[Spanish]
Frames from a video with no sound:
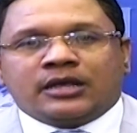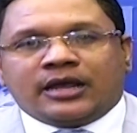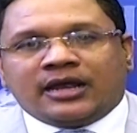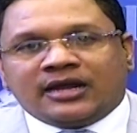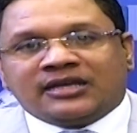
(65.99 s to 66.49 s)

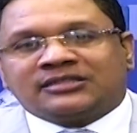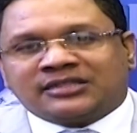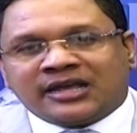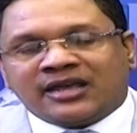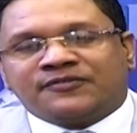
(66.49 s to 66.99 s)
el
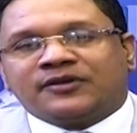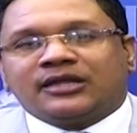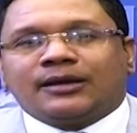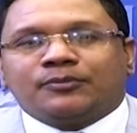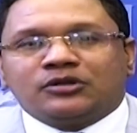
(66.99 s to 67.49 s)
ex jefe
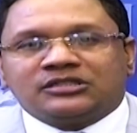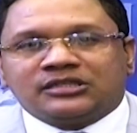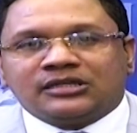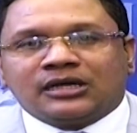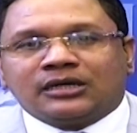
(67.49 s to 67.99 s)
de la
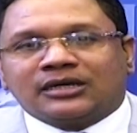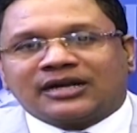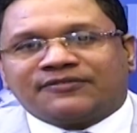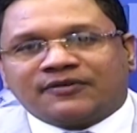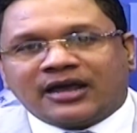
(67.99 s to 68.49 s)
policía,
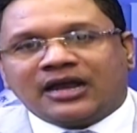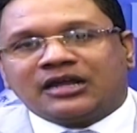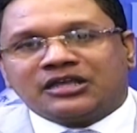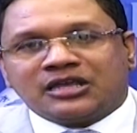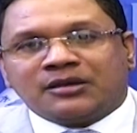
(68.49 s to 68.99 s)
Rafael
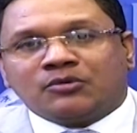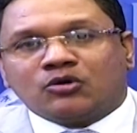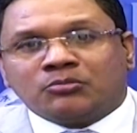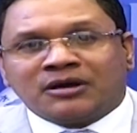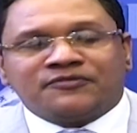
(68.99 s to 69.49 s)
Guillermo Guzmán